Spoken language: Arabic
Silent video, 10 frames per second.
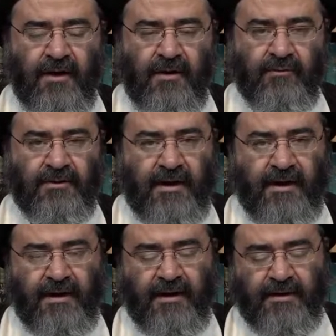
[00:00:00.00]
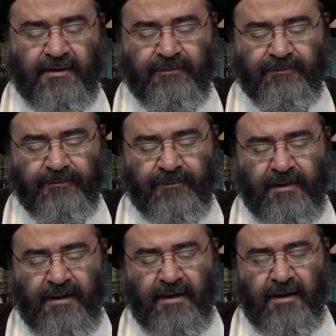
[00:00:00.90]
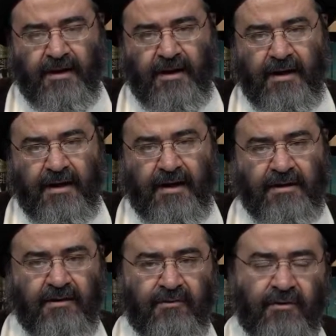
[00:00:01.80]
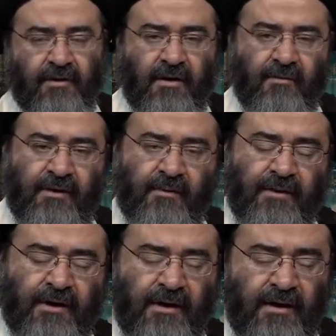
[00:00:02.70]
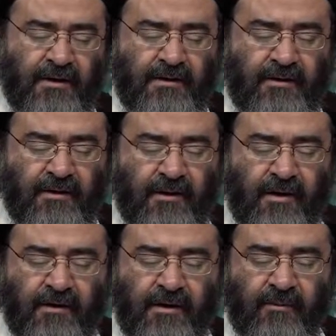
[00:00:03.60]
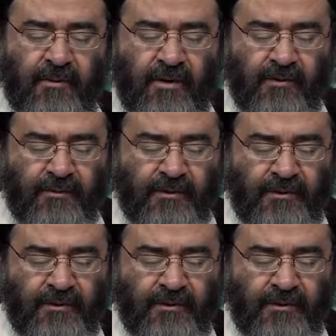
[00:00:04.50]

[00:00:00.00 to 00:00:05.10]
أو تأخر الحديث الرابع من أحاديث هذا الباب